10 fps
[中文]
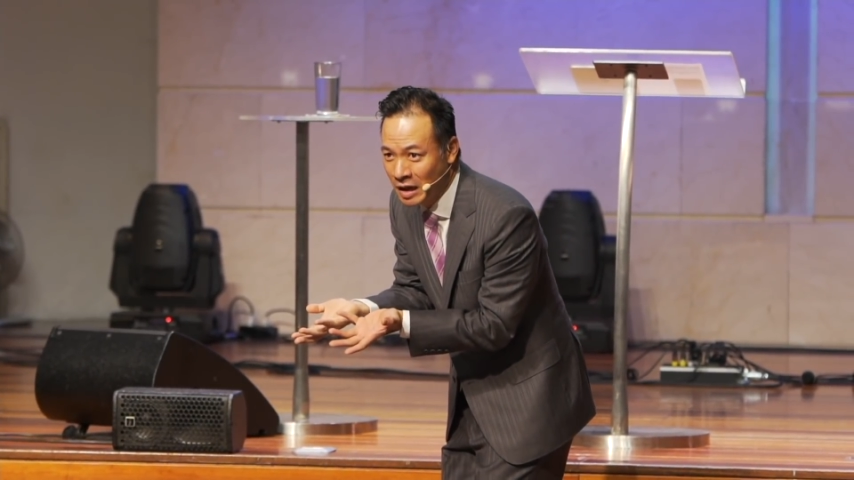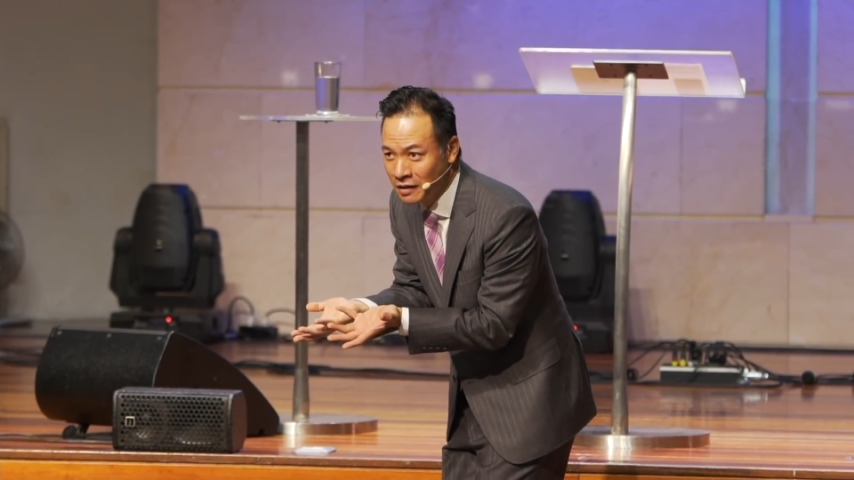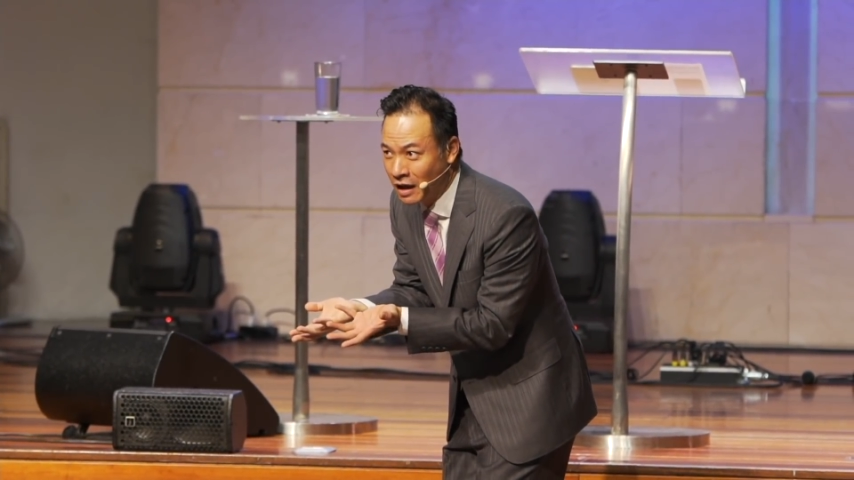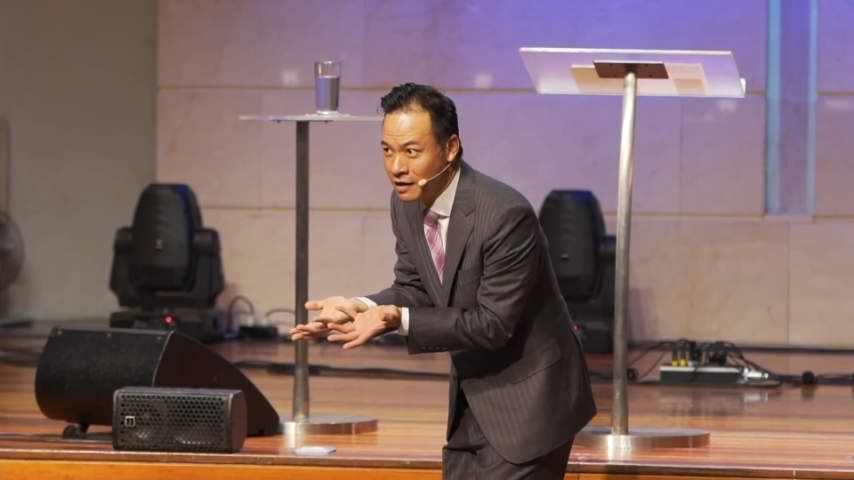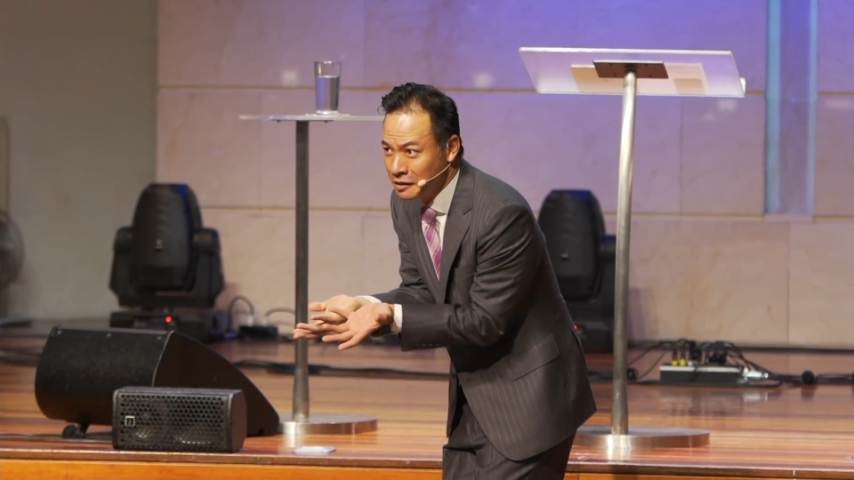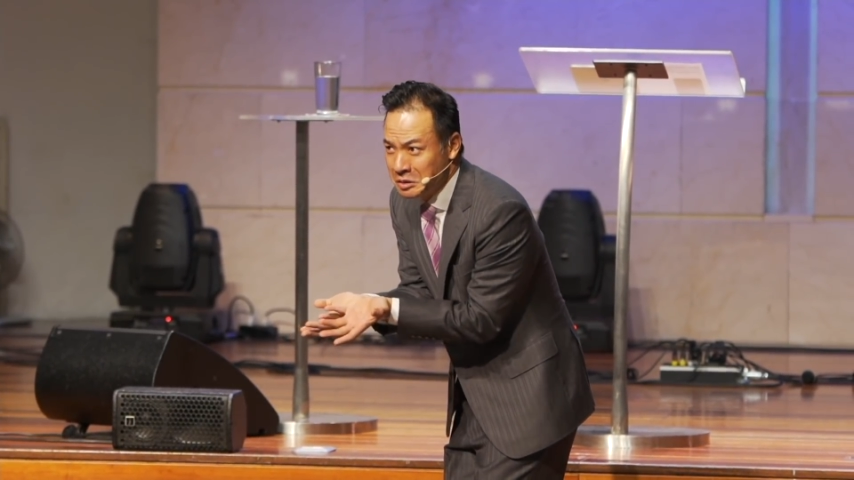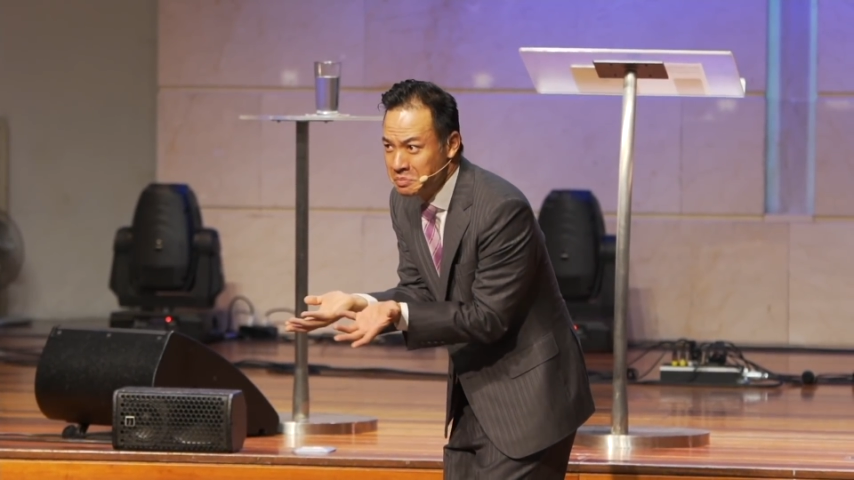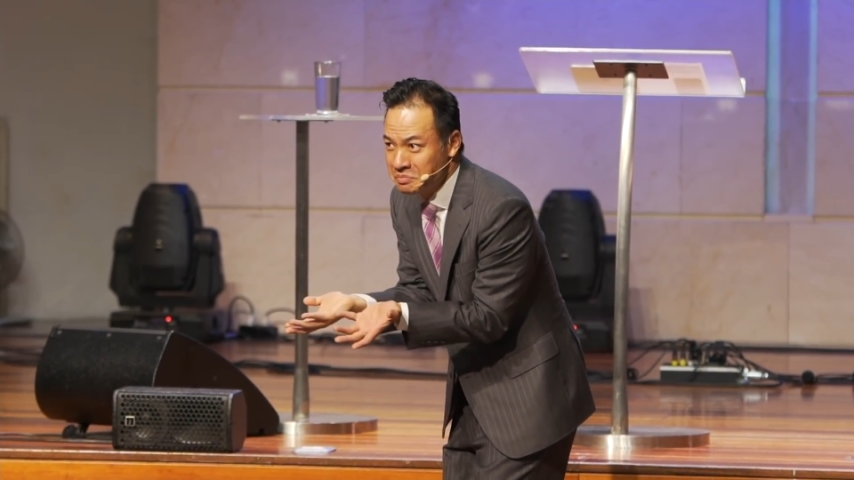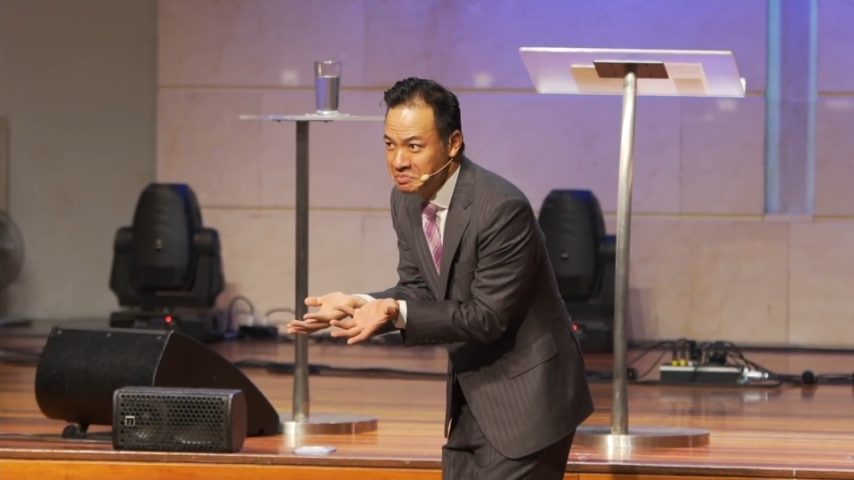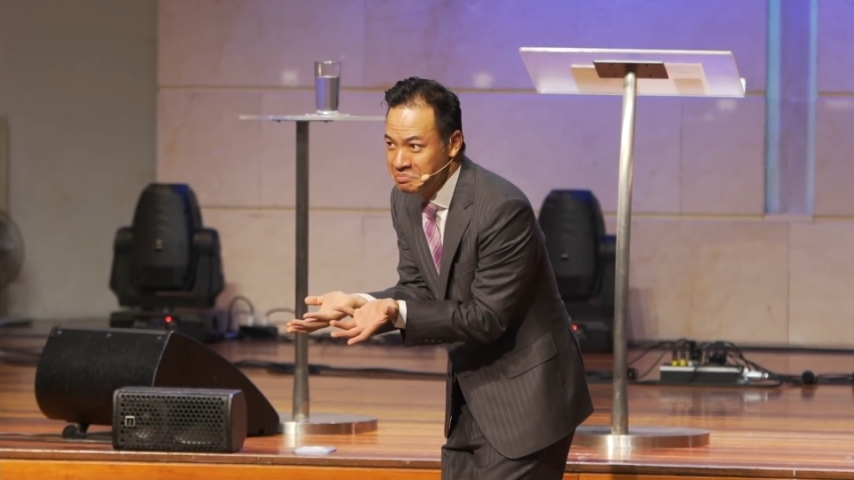他可能
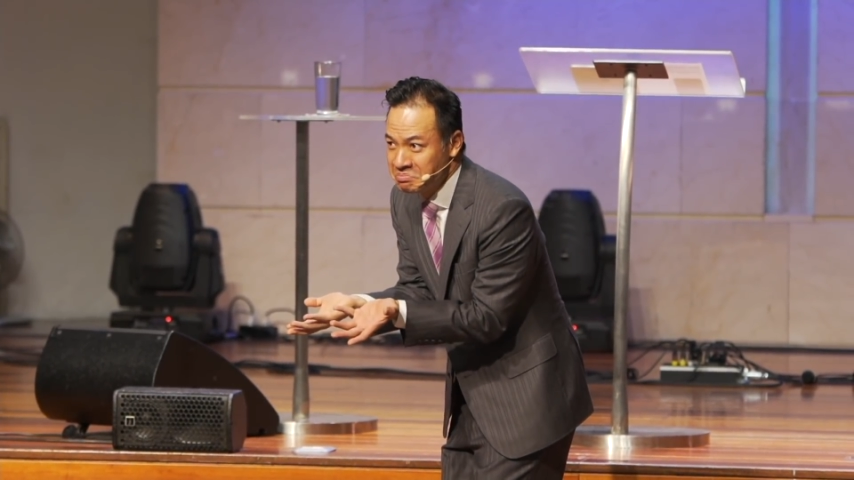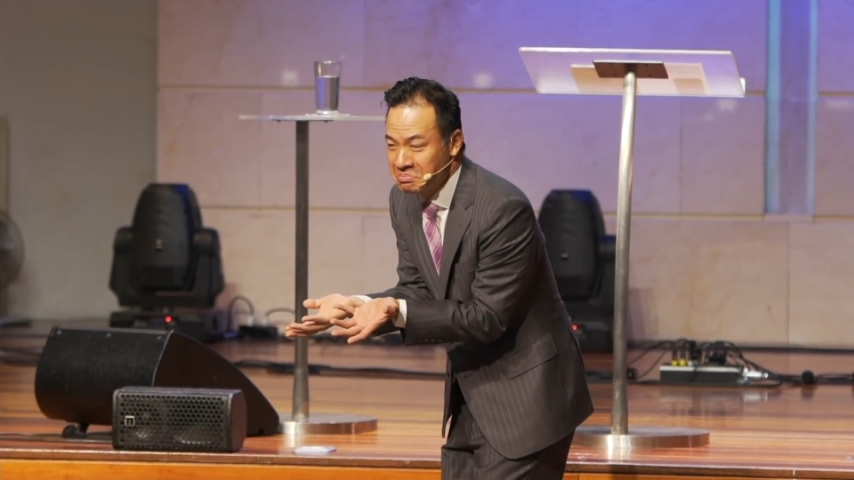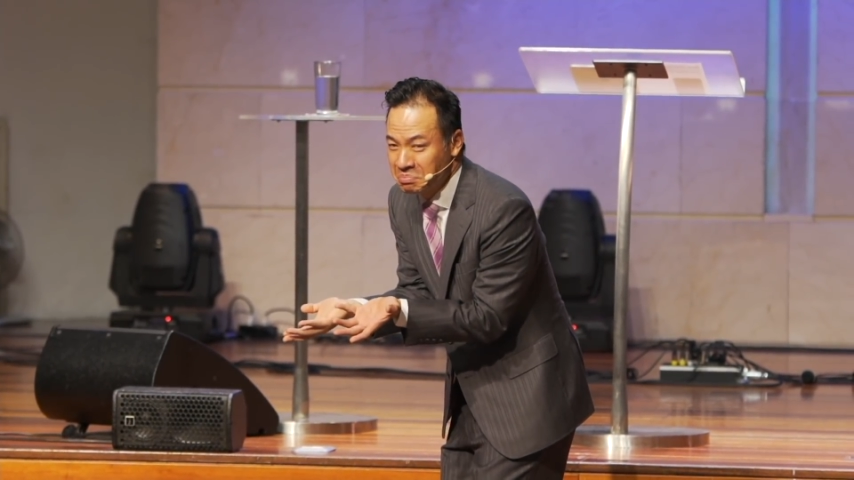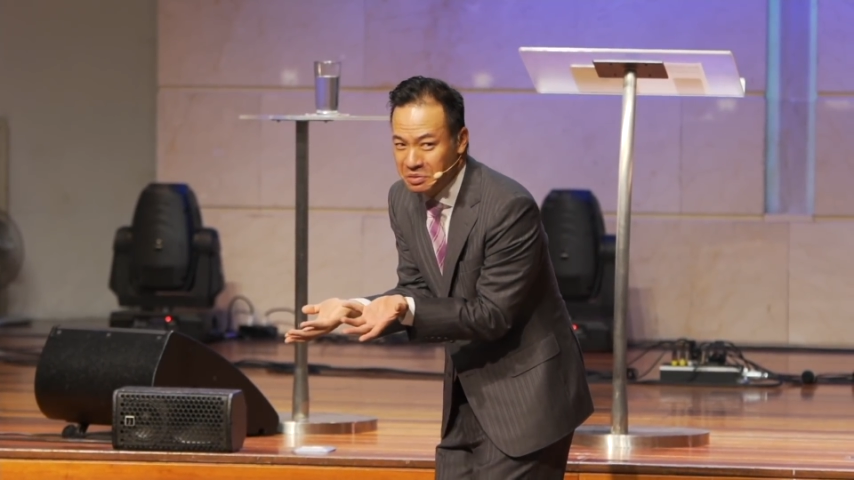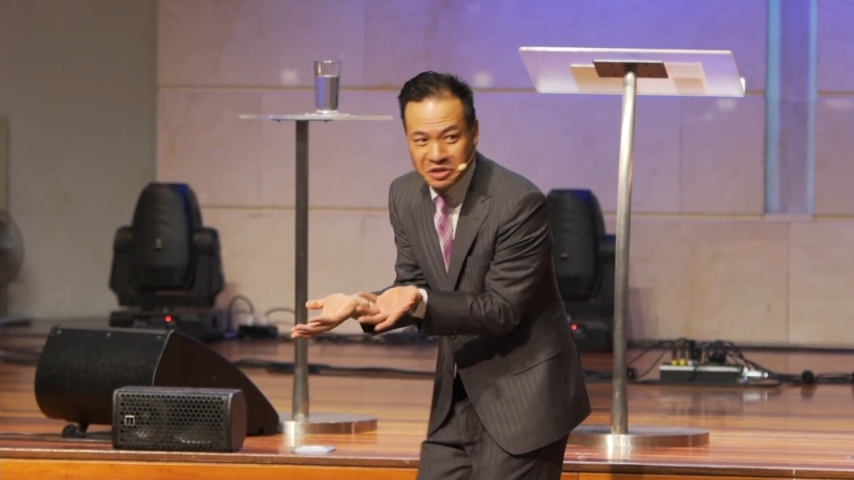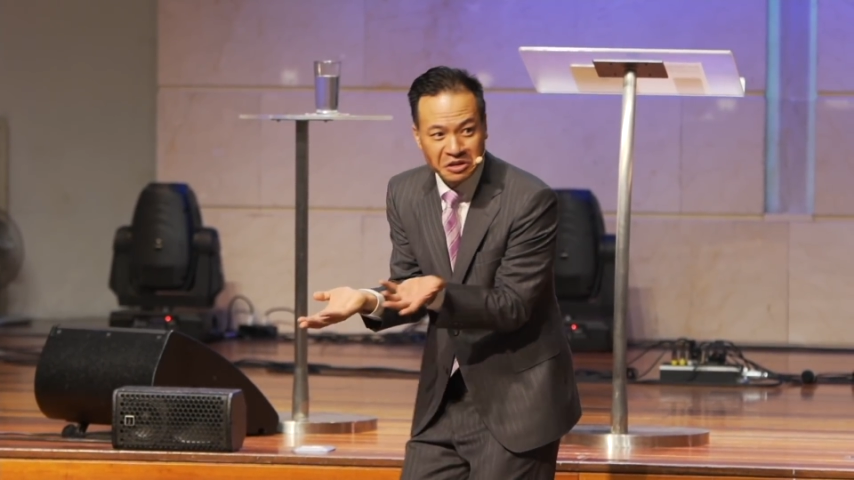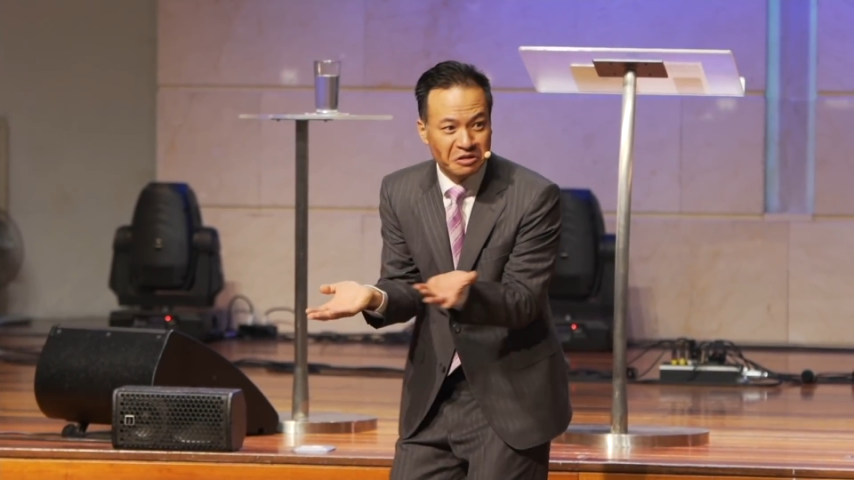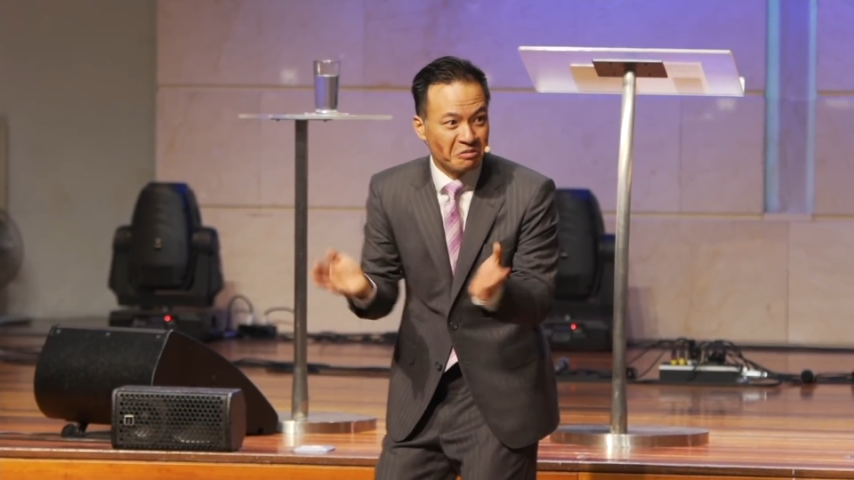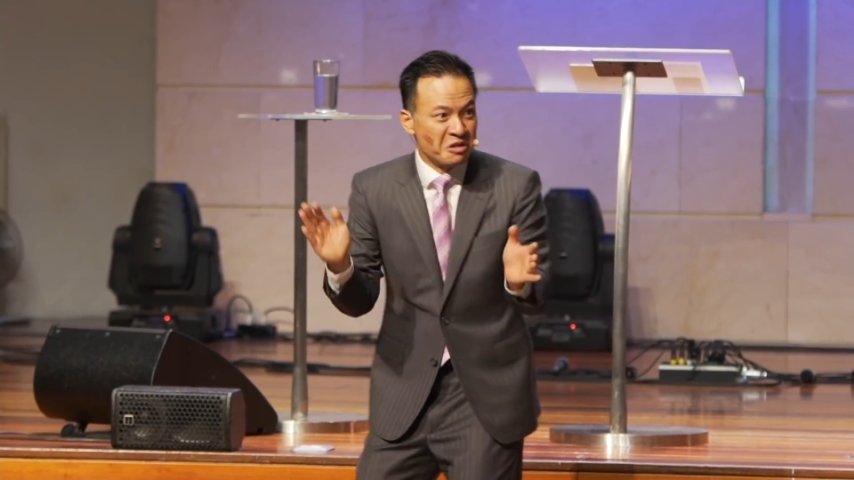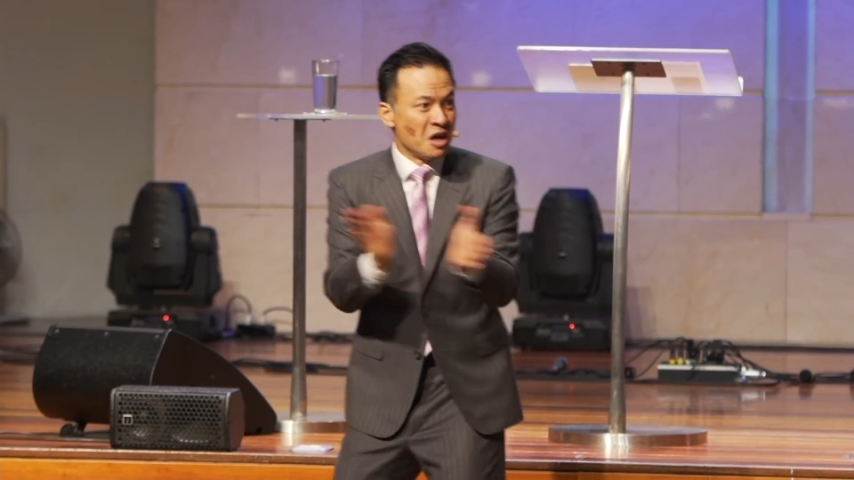不是那
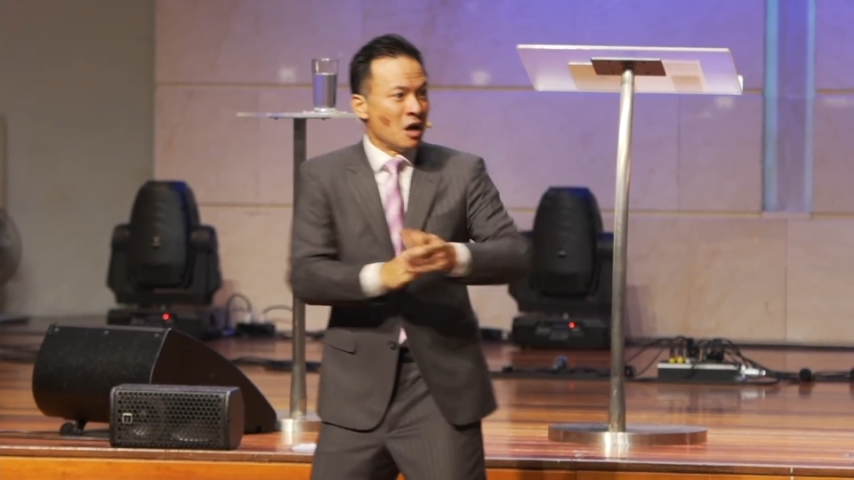种